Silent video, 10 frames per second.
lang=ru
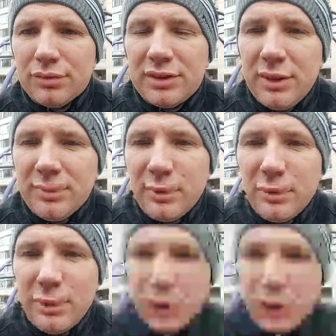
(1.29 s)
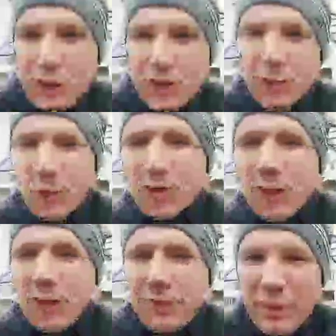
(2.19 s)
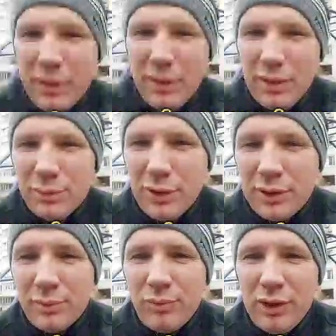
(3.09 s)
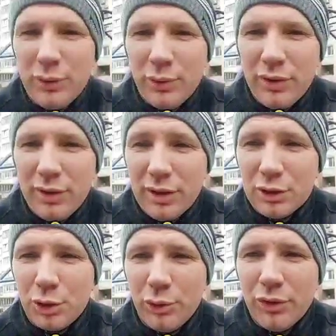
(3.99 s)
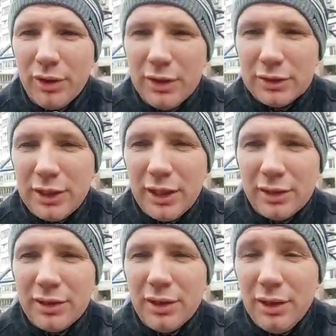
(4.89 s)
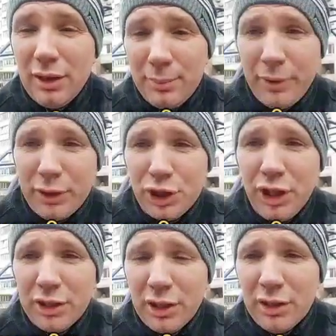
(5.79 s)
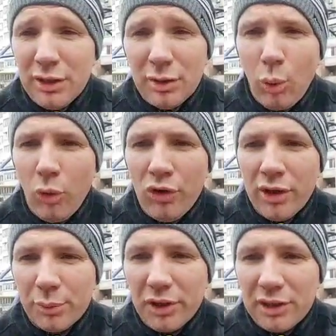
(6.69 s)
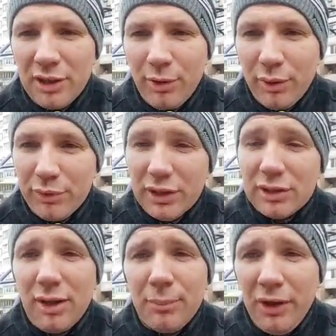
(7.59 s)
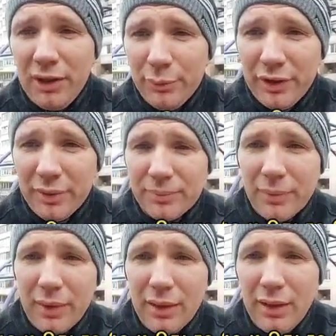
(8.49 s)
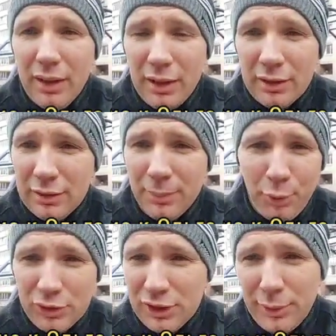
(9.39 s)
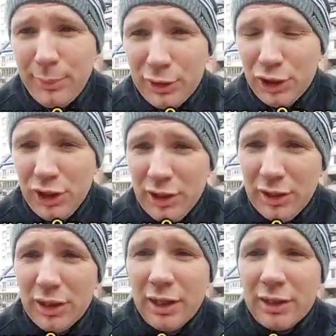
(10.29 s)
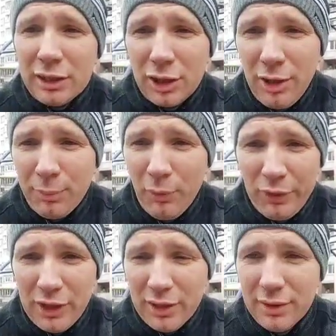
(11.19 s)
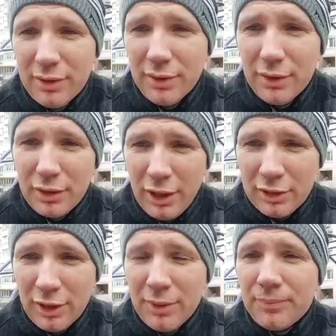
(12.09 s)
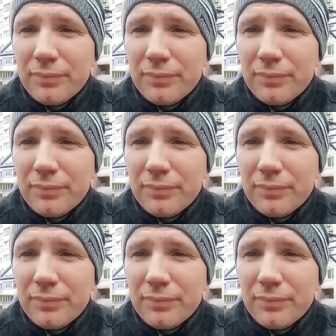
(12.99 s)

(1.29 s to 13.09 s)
Всем мое почтение, друзья. И в этом видео хочу сделать обращение к Ольге Владимировне Скобеевой. Это не просто обращение, это требование к этой